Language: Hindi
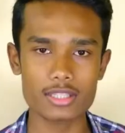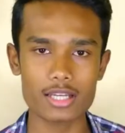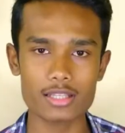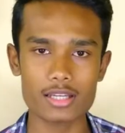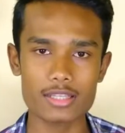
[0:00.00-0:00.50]
के
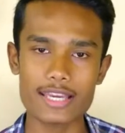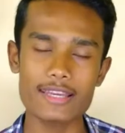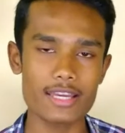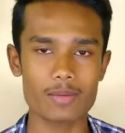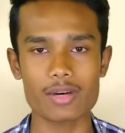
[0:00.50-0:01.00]
अंदर यही
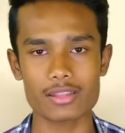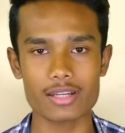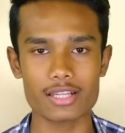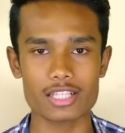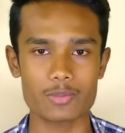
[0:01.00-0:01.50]
एकमात्र
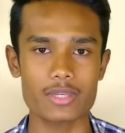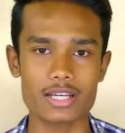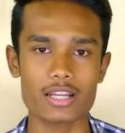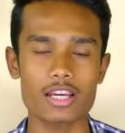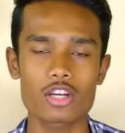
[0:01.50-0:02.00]
ऐसा
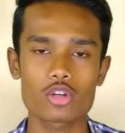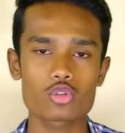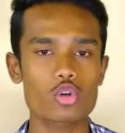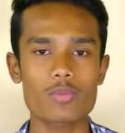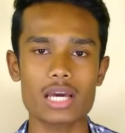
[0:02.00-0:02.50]
स्पीकर है
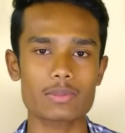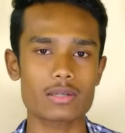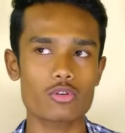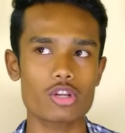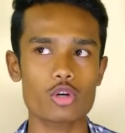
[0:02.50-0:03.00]
जो मैं आप
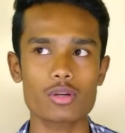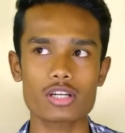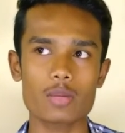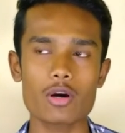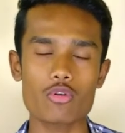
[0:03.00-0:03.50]
सबको रेकमेंड
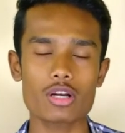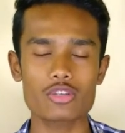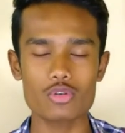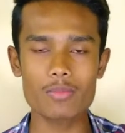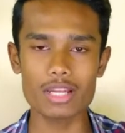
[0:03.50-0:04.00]
कर पाऊंगा
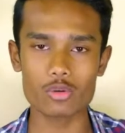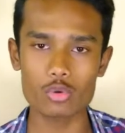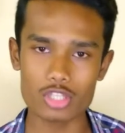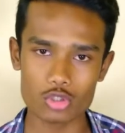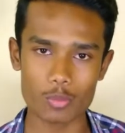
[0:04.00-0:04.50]
क्योंकि मैंने
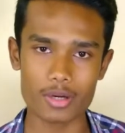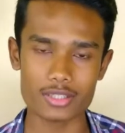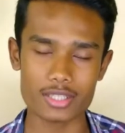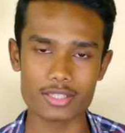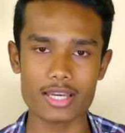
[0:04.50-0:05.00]
खुद इसको
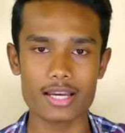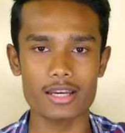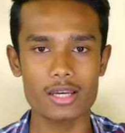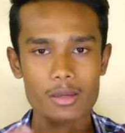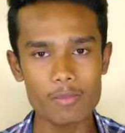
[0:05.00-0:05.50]
परचेस किया
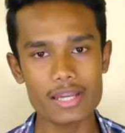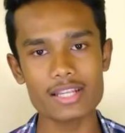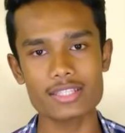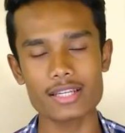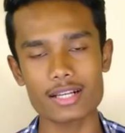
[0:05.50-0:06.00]
है
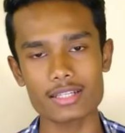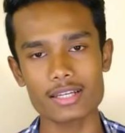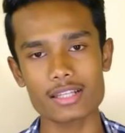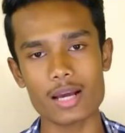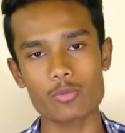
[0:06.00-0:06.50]
मेरे चैनल के
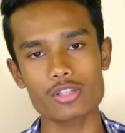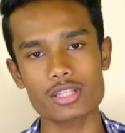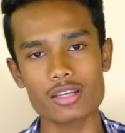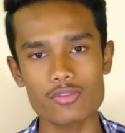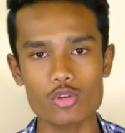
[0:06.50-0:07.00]
अंदर आपको
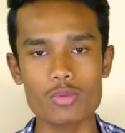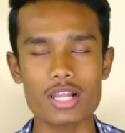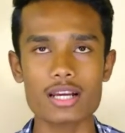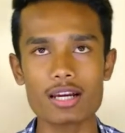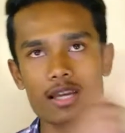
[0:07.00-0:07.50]
इसका रिव्यू
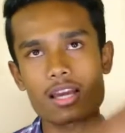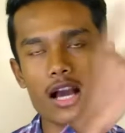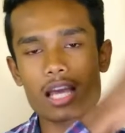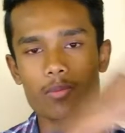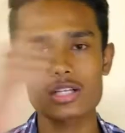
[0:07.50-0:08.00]
मिलेगा
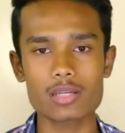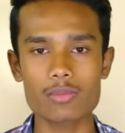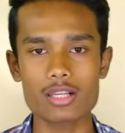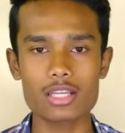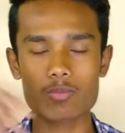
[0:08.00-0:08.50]
आई बटन
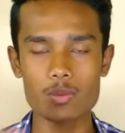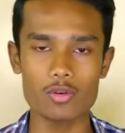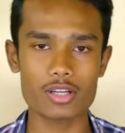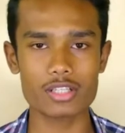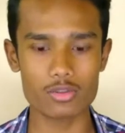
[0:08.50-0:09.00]
में लिंक मैं
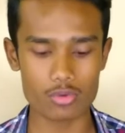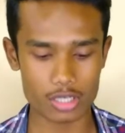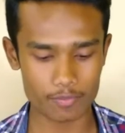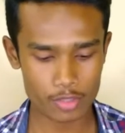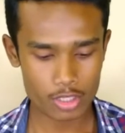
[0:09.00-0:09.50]
प्रोवाइड कर
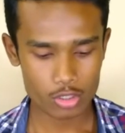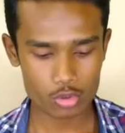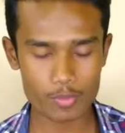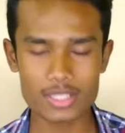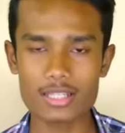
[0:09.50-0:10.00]
दूंगा
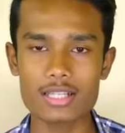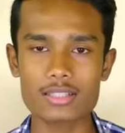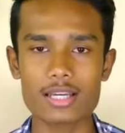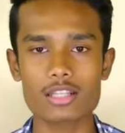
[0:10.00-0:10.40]
सो so बेसिकली इसके